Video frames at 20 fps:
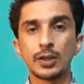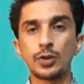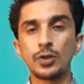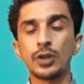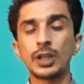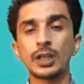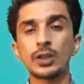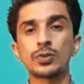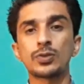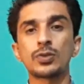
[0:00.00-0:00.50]

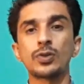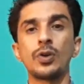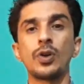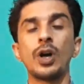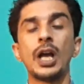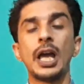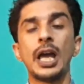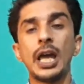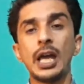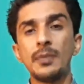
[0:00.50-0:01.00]
क्योंकि दोस्तों
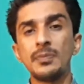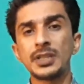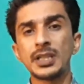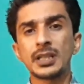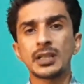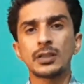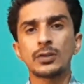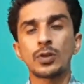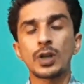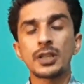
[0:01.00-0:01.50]
एम
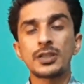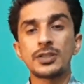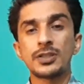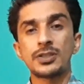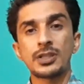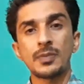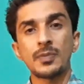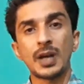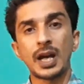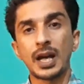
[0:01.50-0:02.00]
का थोड़ा
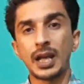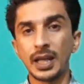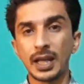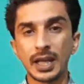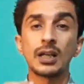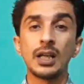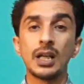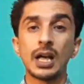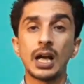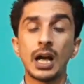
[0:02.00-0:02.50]
सिस्टम
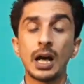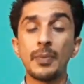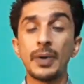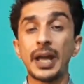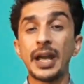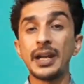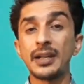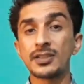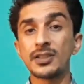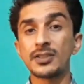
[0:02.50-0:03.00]
अलग है अब
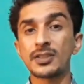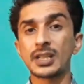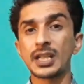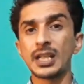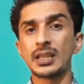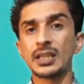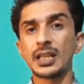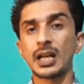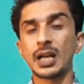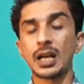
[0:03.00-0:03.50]
एडसन्स के
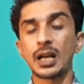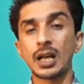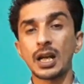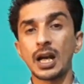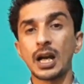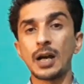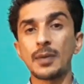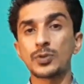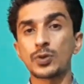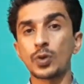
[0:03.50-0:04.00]
अंदर अगर
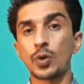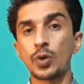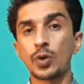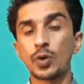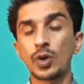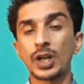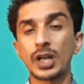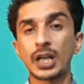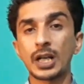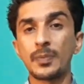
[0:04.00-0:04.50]
आप 100
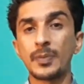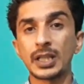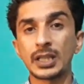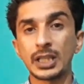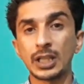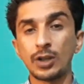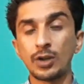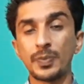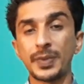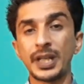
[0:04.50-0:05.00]
डॉलर
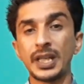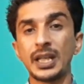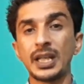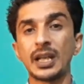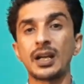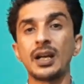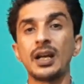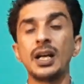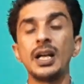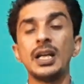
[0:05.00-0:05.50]
कमाते हो महीने
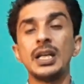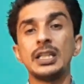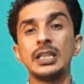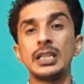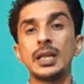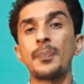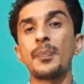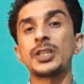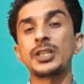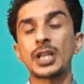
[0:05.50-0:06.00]
का
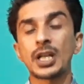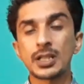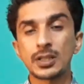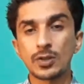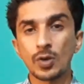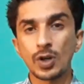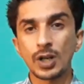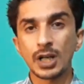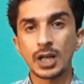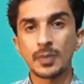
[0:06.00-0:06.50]
या 50
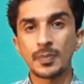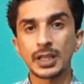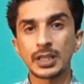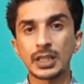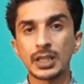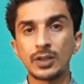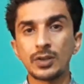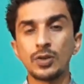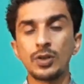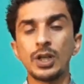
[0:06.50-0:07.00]
डॉलर
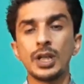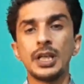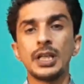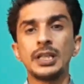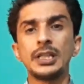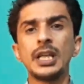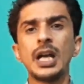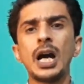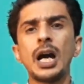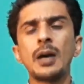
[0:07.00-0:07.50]
कमाते हो
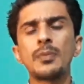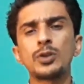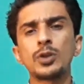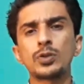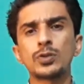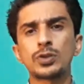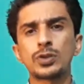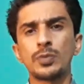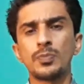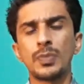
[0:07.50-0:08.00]
या आप
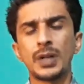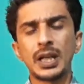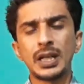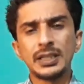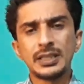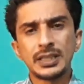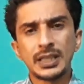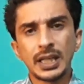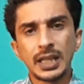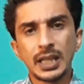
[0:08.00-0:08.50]
दोस्तों मान
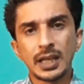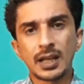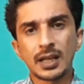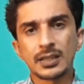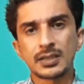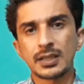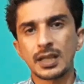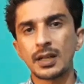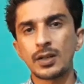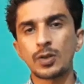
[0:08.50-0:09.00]
लीजिए एक
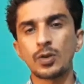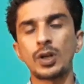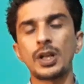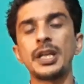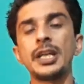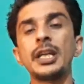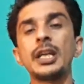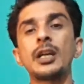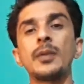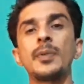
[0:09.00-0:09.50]
हज़ार डॉलर
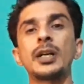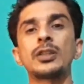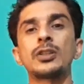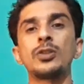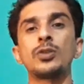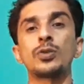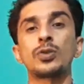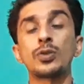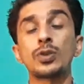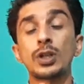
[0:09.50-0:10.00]
ही कमाते
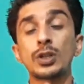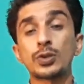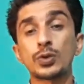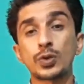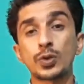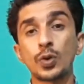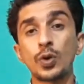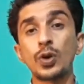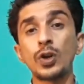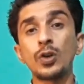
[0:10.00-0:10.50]
हो तो
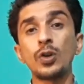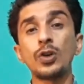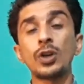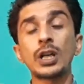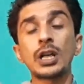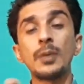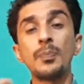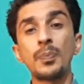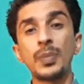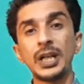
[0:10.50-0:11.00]
100 डॉलर
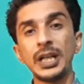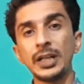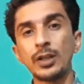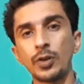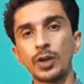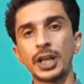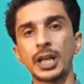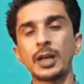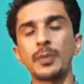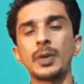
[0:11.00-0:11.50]
कंप्लीट
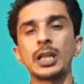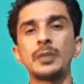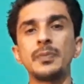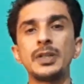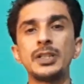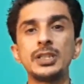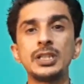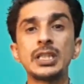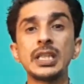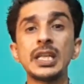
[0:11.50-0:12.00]
होने के बाद
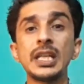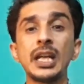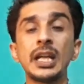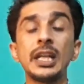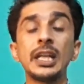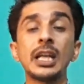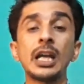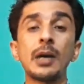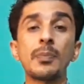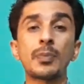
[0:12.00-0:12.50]
में जितनी
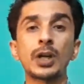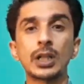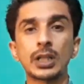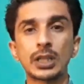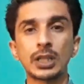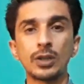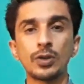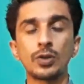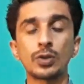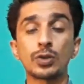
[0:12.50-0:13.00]
अर्निंग आप
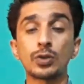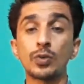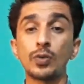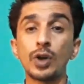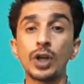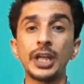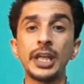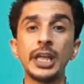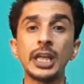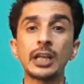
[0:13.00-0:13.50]
करते हो तो
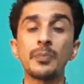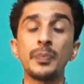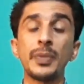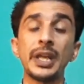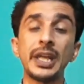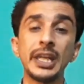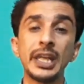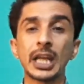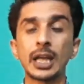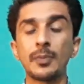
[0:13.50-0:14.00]
वो एक
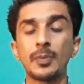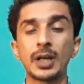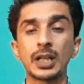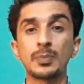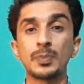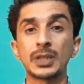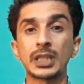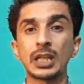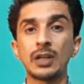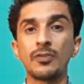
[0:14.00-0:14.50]
महीने के बाद
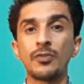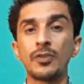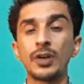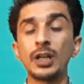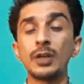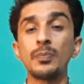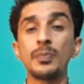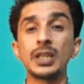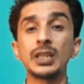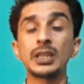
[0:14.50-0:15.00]
मतलब
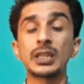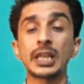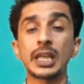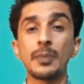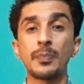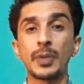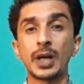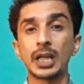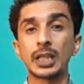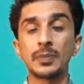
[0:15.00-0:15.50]
वन मंथ के
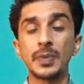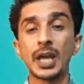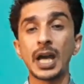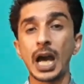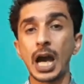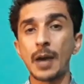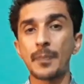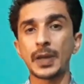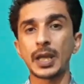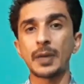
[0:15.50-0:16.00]
बाद में
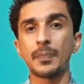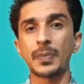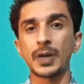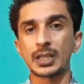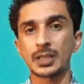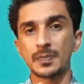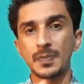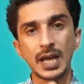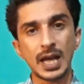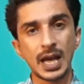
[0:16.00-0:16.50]
आपके
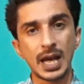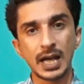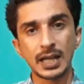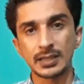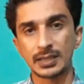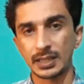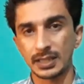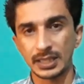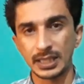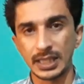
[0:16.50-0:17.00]
पास में आ
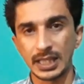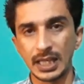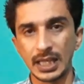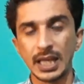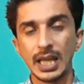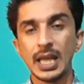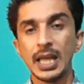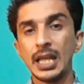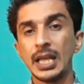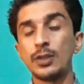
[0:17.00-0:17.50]
सकती है
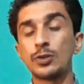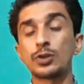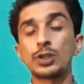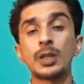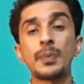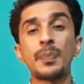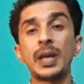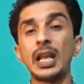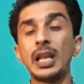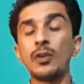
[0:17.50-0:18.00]

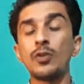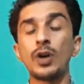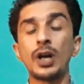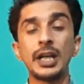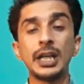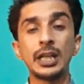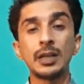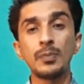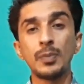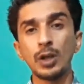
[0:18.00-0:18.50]
इससे पहले वो
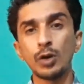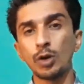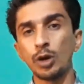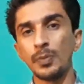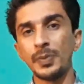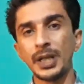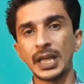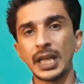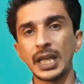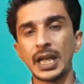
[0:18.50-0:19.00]
अर्निंग बिल्कुल
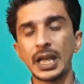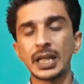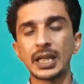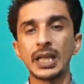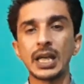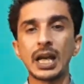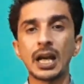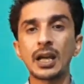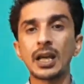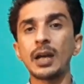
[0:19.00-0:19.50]
भी नहीं
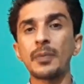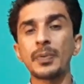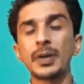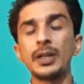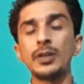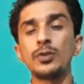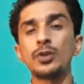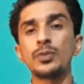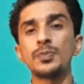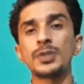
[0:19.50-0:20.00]
आएगी अगर आपके
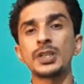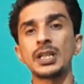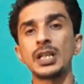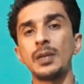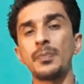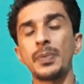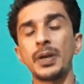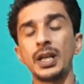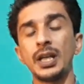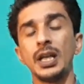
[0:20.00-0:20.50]
यूट्यूब चैनल
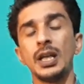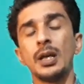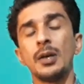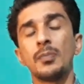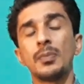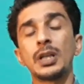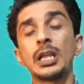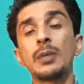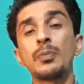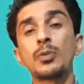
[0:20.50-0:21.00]
पर
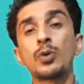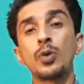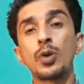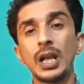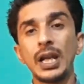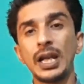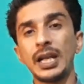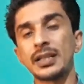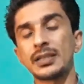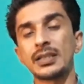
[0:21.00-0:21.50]
मतलब
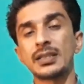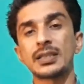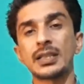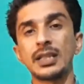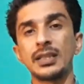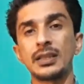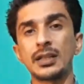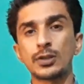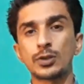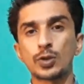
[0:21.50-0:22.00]
गूगल एडसन्स के
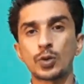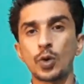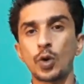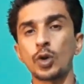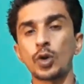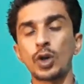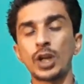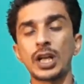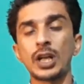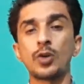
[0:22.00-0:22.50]
अंदर सौ
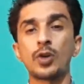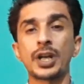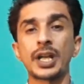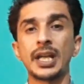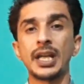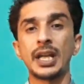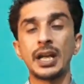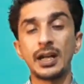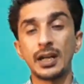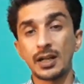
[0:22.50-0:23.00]
डॉलर हो गए
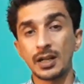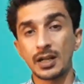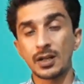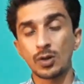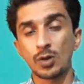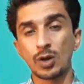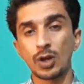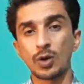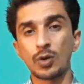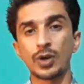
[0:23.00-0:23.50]
हैं हंड्रेड
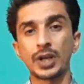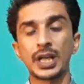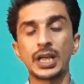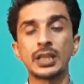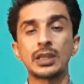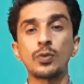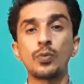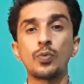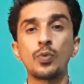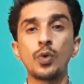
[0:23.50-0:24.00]
डॉलर हो गए
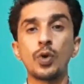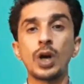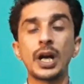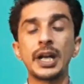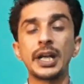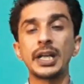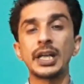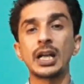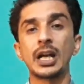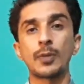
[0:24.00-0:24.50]
हैं तो वो
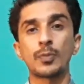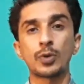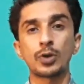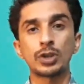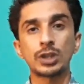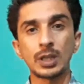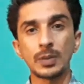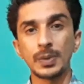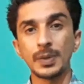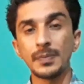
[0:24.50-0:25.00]
अर्निंग आपको
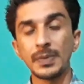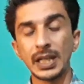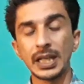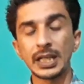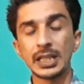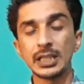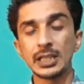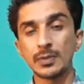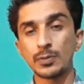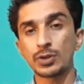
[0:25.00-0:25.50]
तभी
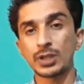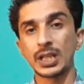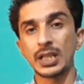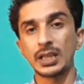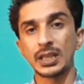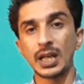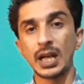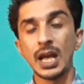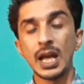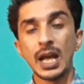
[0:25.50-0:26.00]
मिलेगी जब उसके
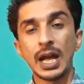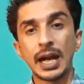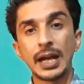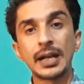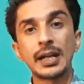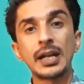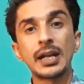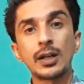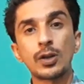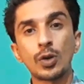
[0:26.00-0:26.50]
अंदर
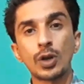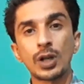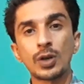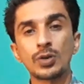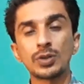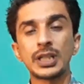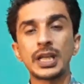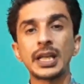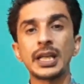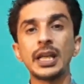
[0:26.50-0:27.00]
हंड्रेड डॉलर
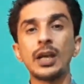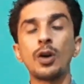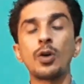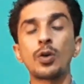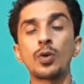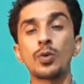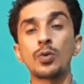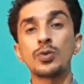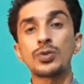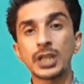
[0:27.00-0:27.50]
हो जाएंगे
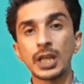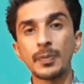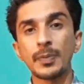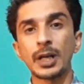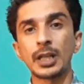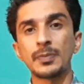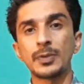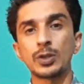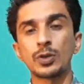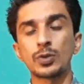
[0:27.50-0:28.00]
और उसके
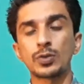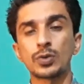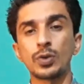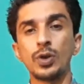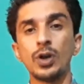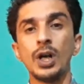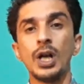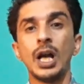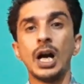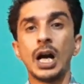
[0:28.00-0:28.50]
बाद में दोस्तों